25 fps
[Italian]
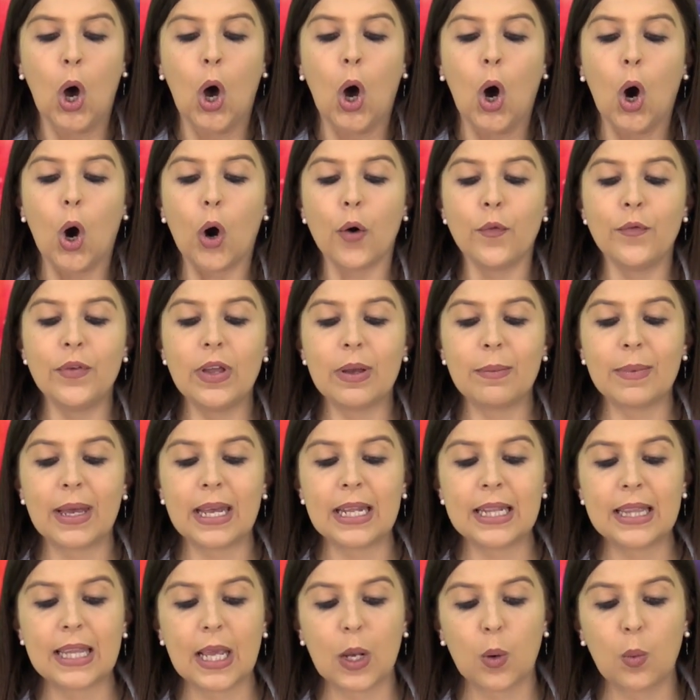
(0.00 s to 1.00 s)

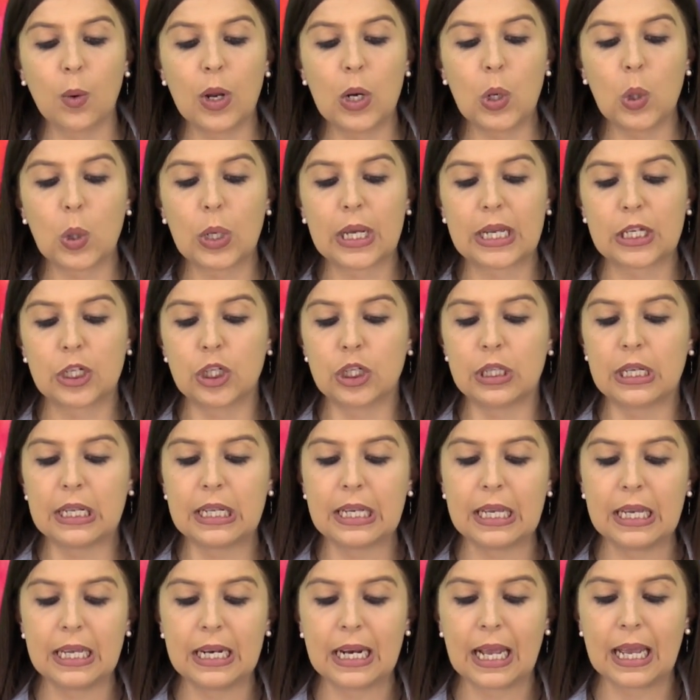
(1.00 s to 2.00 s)
Ovviamente quello che c'è da
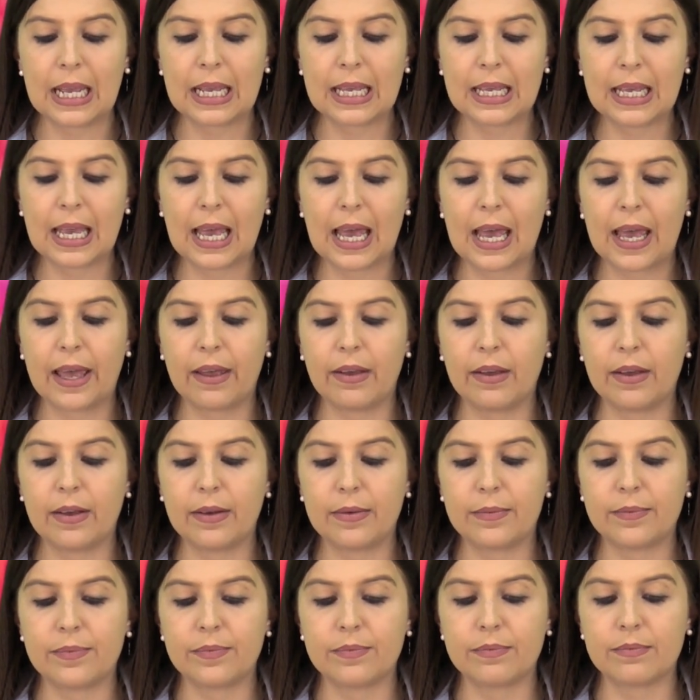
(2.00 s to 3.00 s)
dire è che
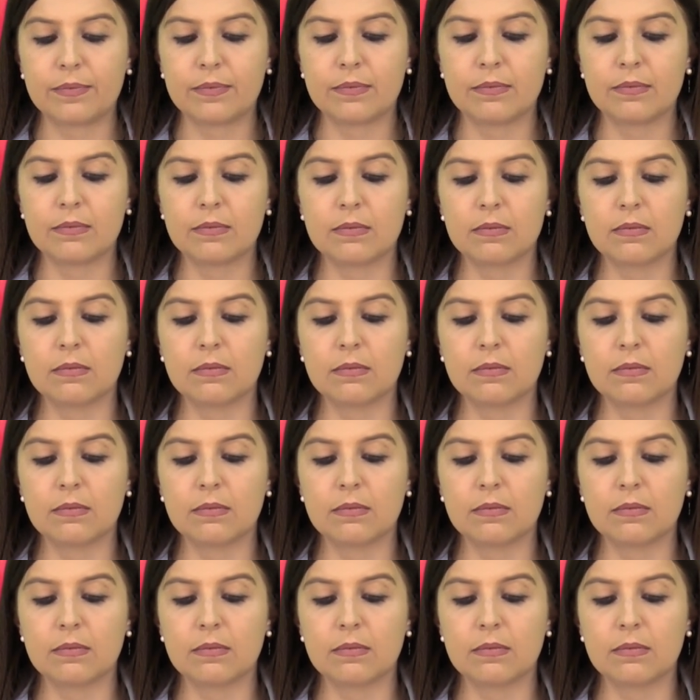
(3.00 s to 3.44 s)
ehm,